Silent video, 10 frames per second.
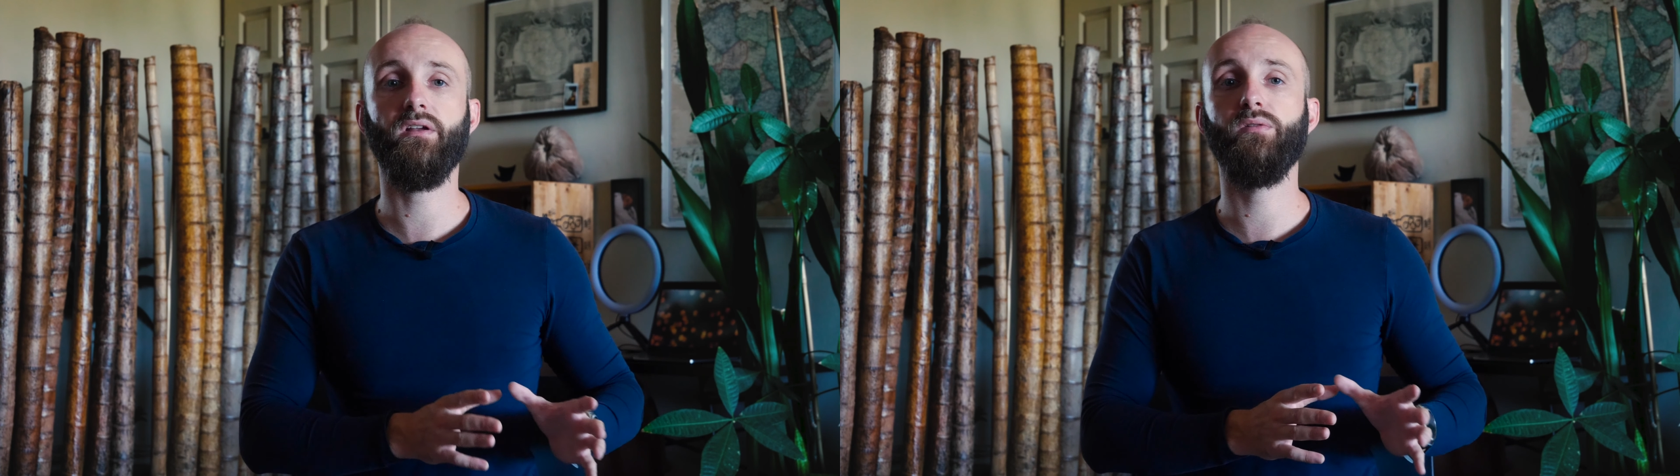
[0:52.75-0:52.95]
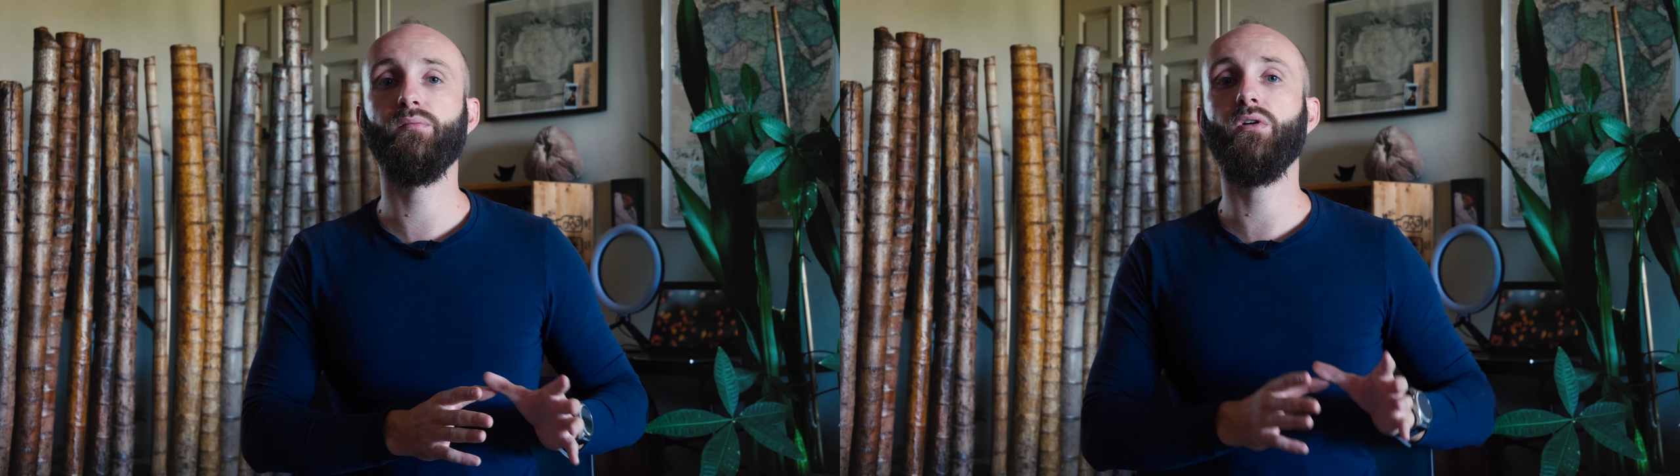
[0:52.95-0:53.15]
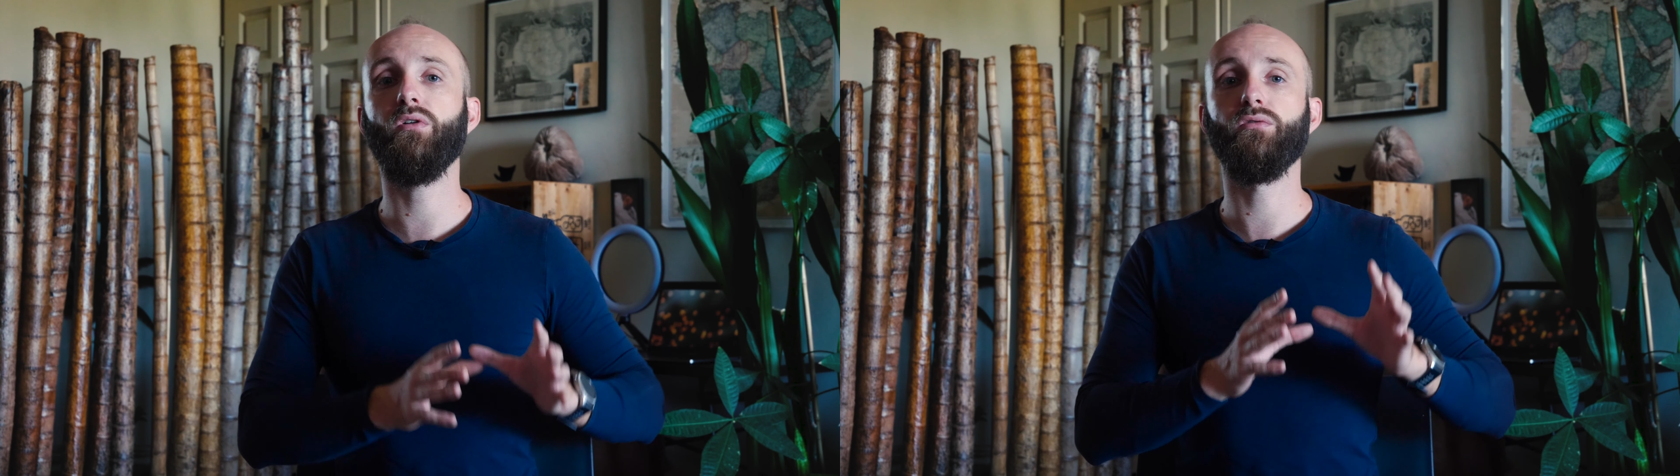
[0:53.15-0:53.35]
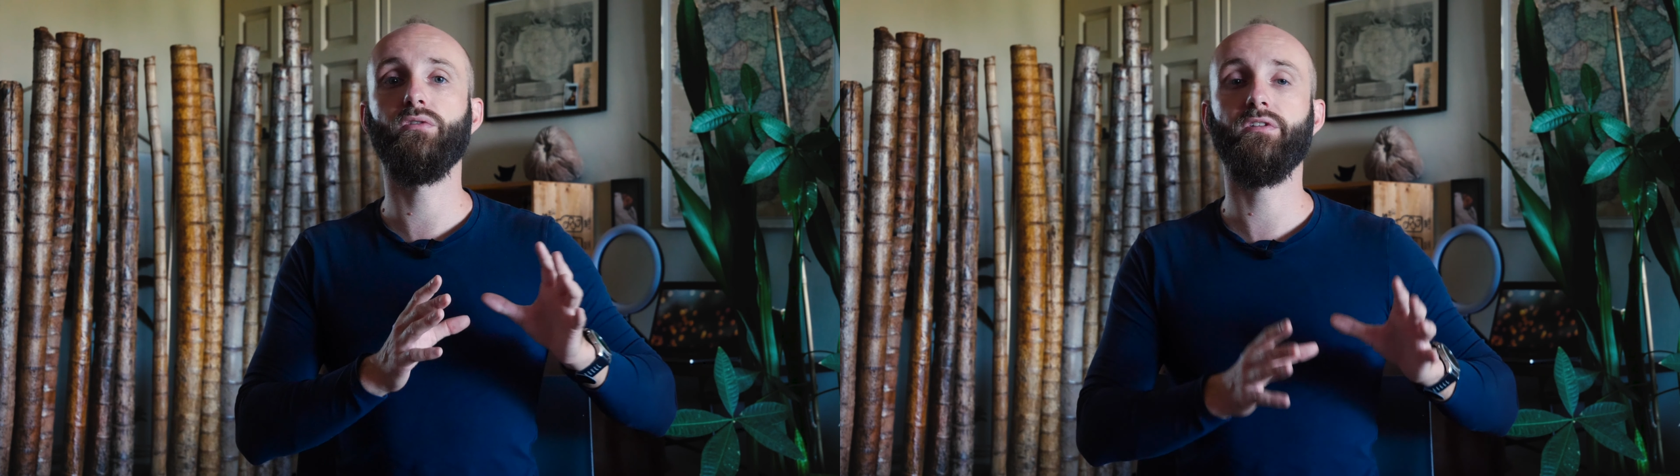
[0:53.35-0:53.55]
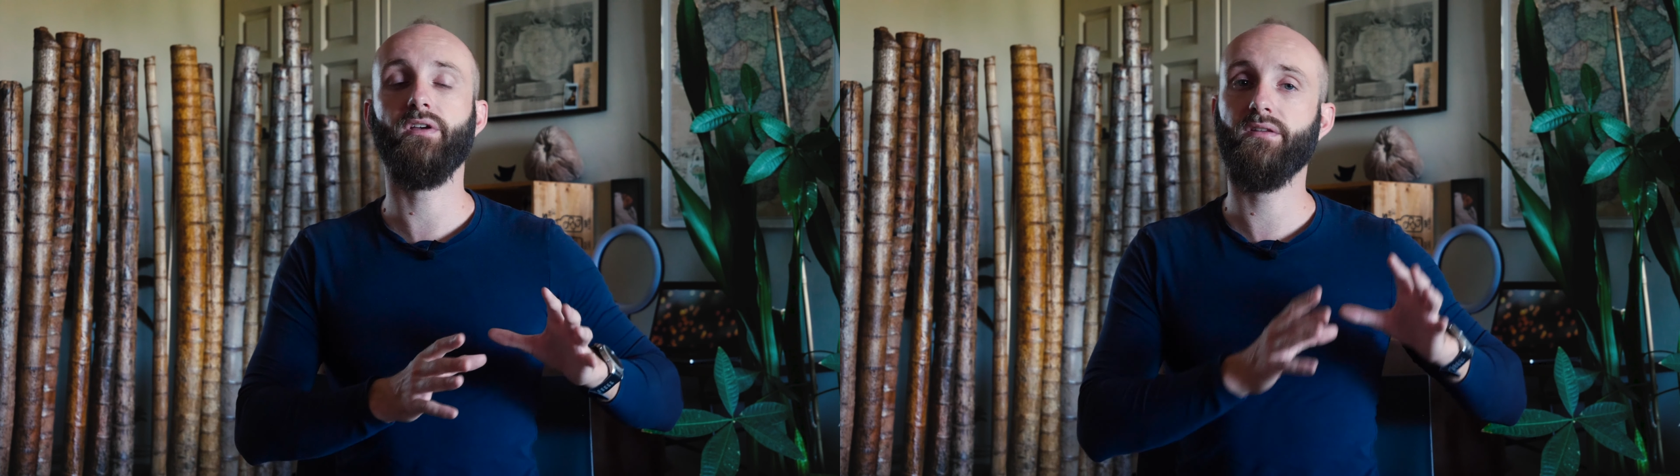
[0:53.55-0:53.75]
aliments ou
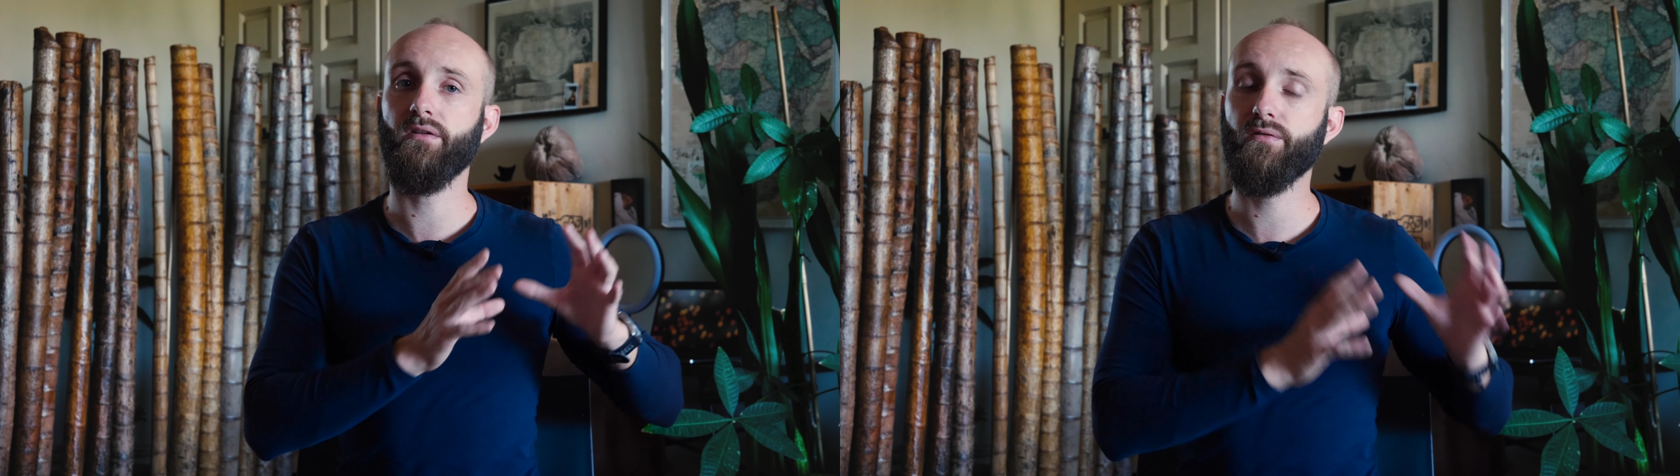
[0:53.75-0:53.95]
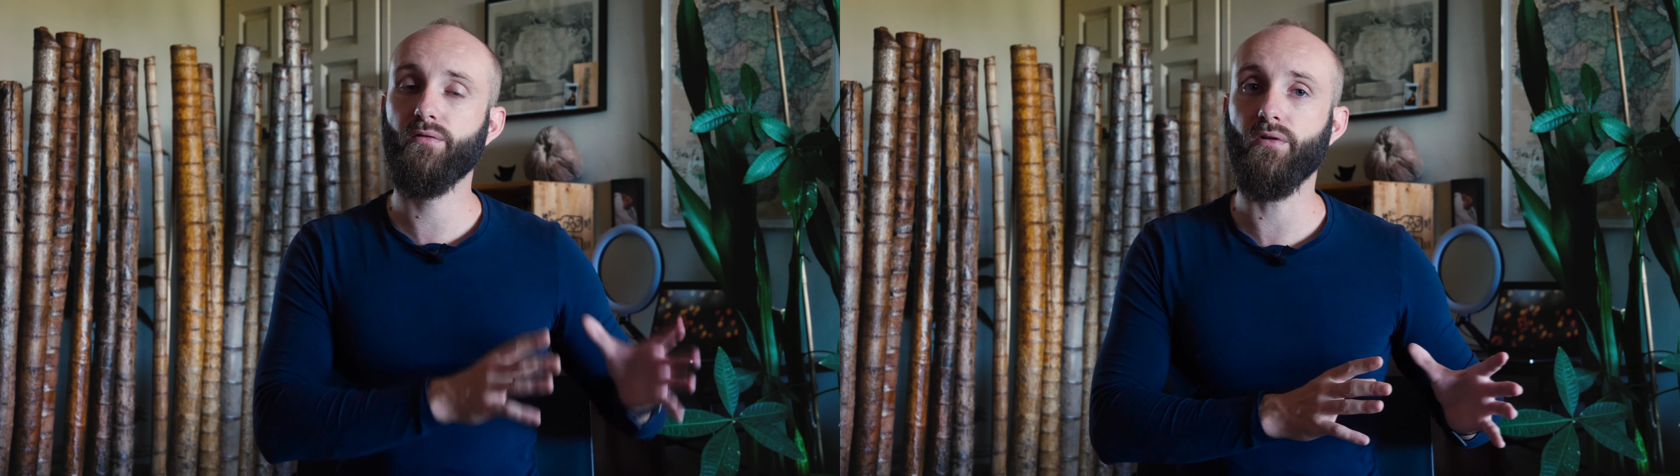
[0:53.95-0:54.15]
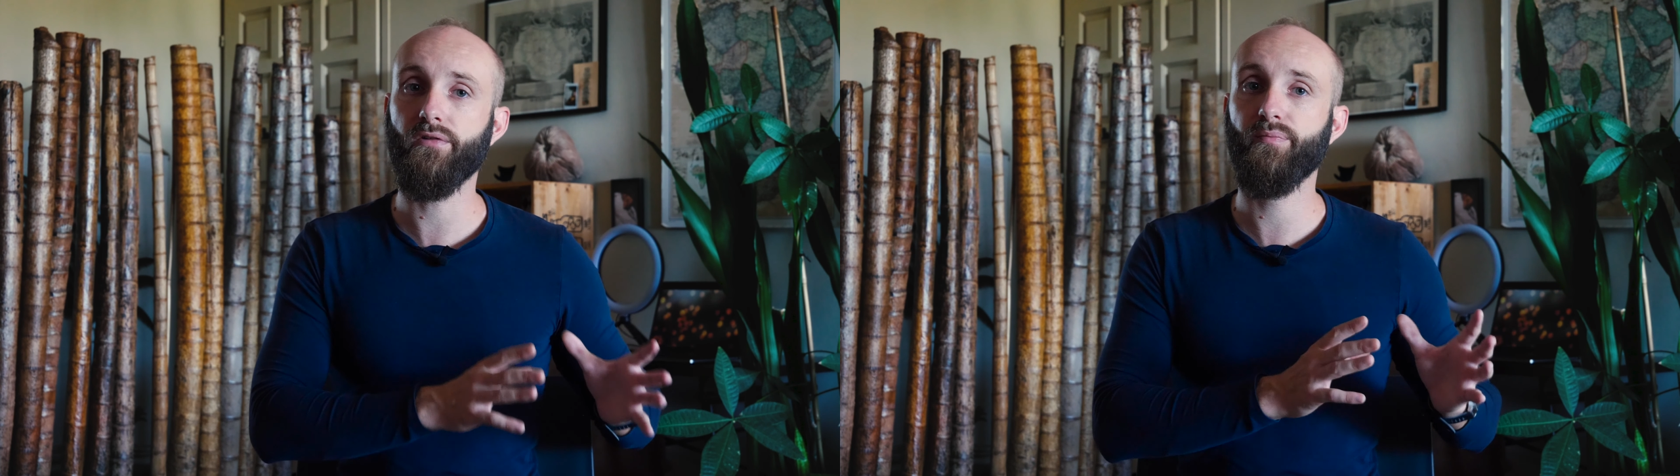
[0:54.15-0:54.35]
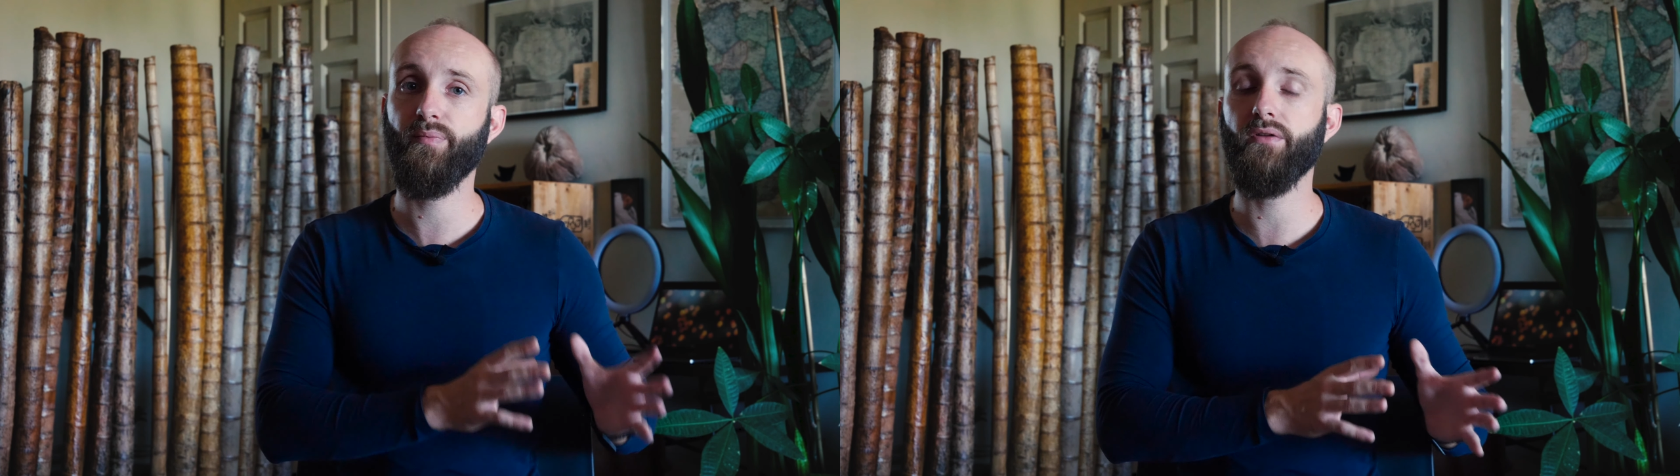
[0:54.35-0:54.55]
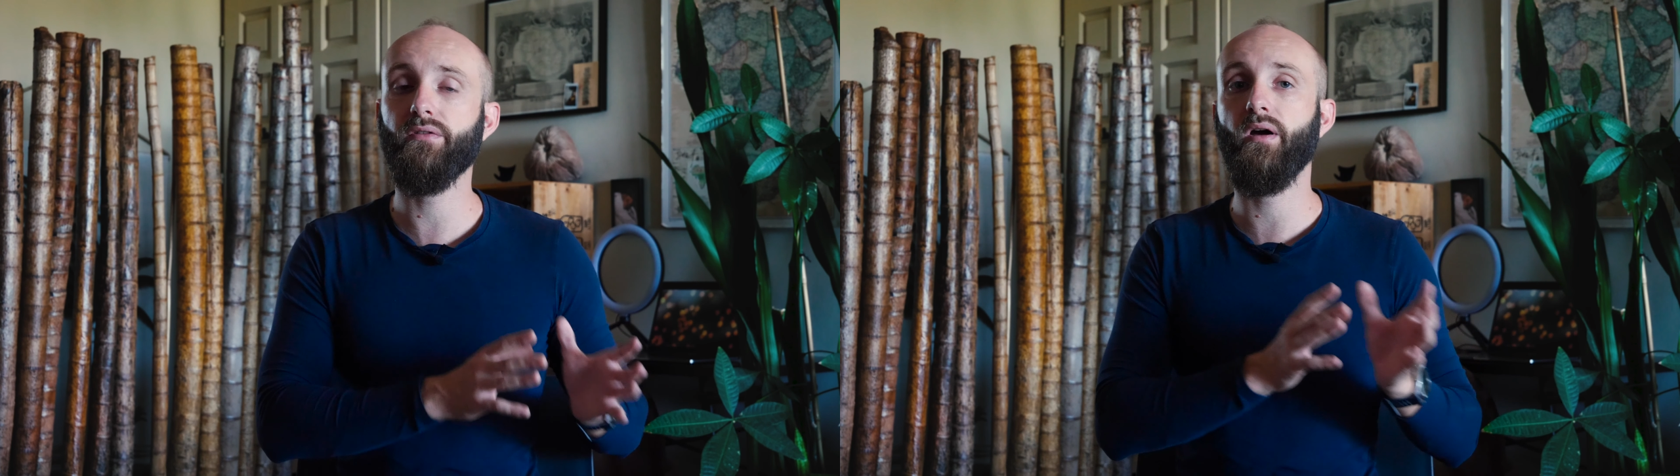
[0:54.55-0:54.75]
de certaines sources
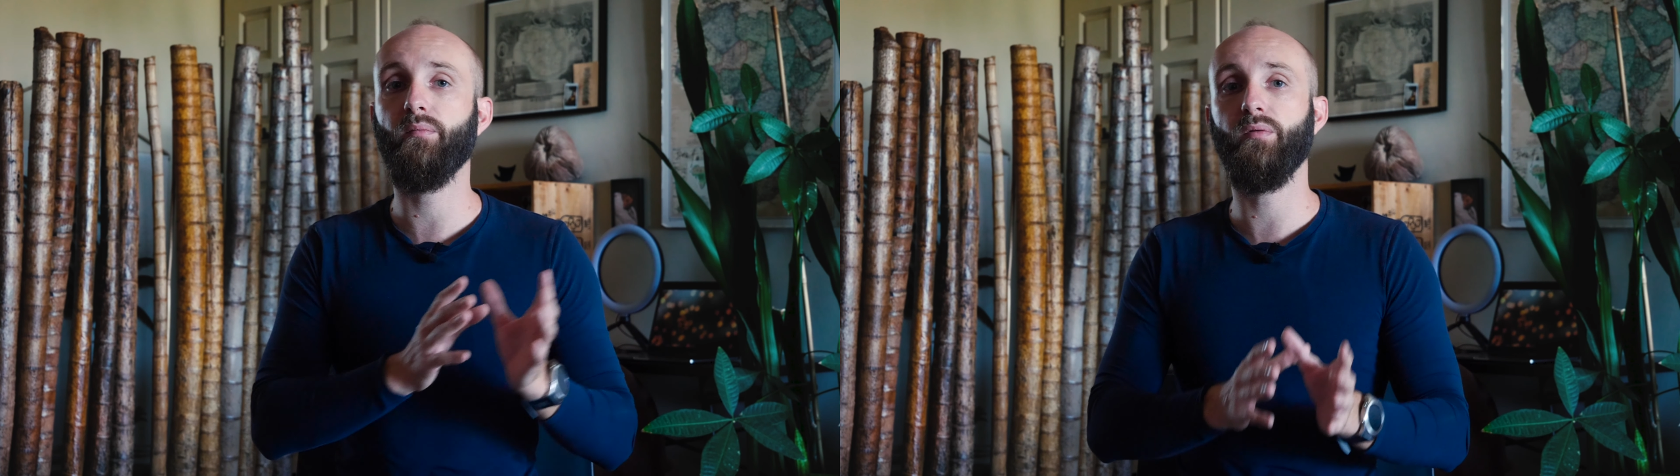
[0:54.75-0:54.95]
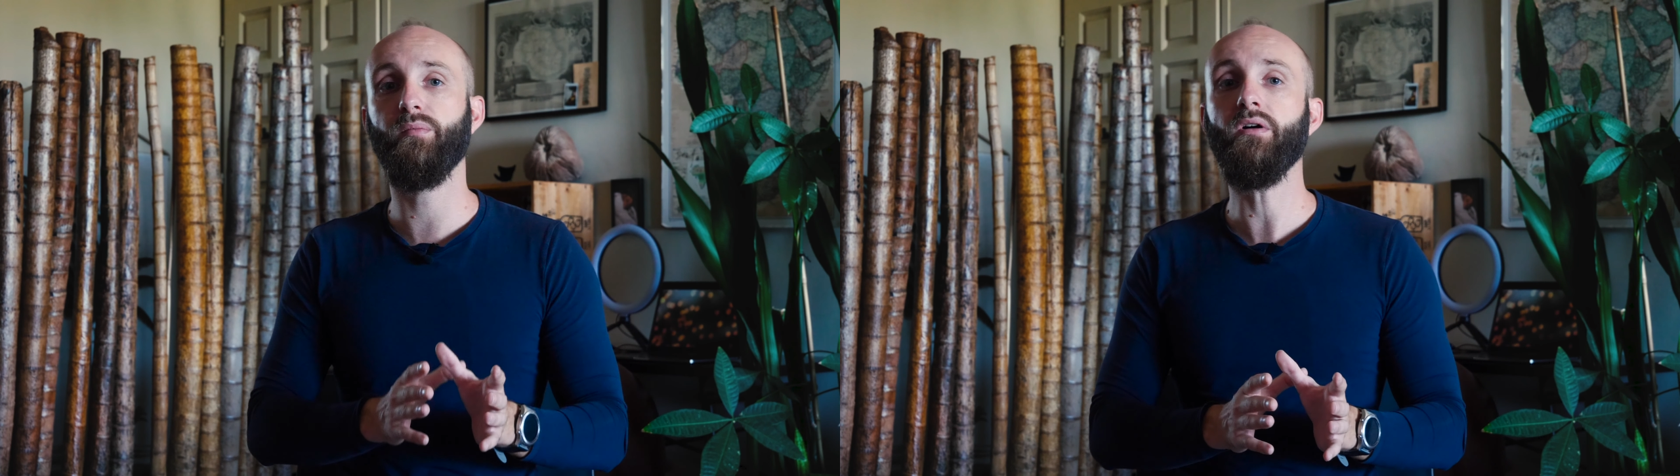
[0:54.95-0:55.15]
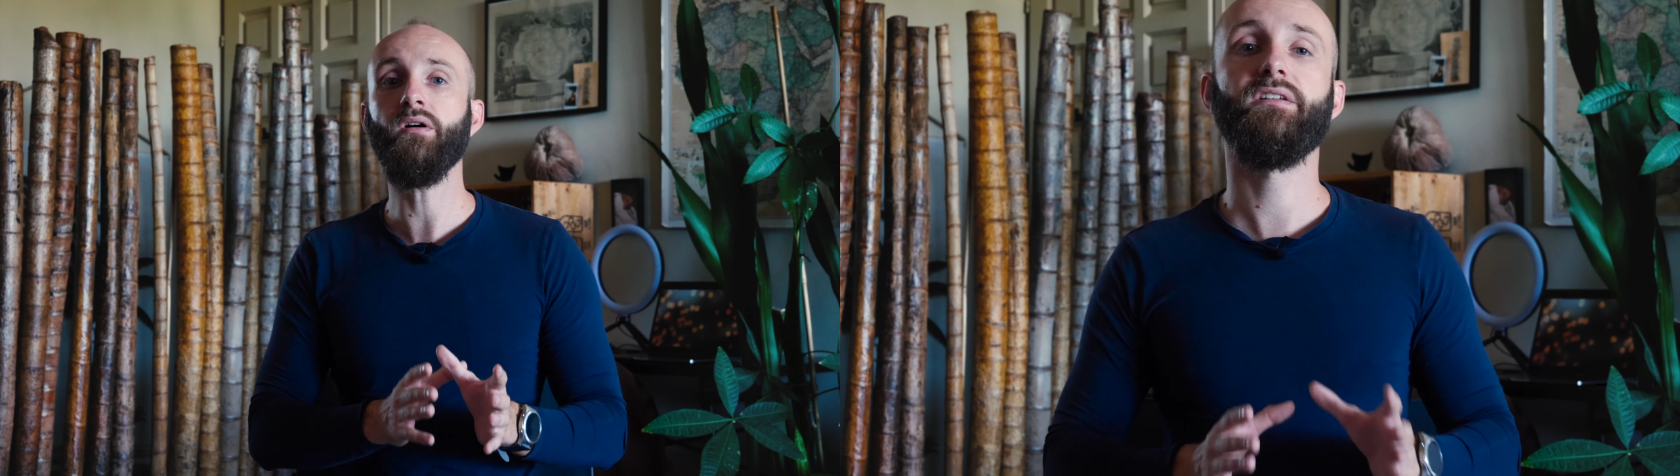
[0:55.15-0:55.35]
pendant un moment,